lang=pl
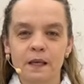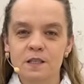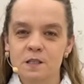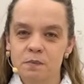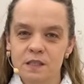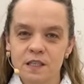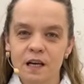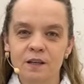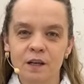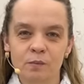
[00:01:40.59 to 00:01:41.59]
jest
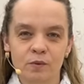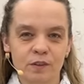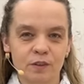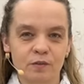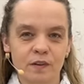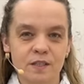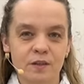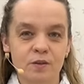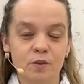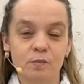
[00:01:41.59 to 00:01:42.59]
specjalna modlitwa
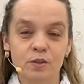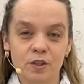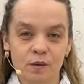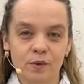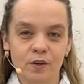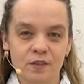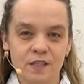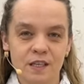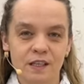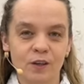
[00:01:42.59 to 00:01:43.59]
za osoby
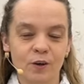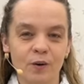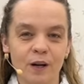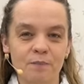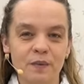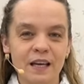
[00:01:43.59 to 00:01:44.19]
cierpiące i chore,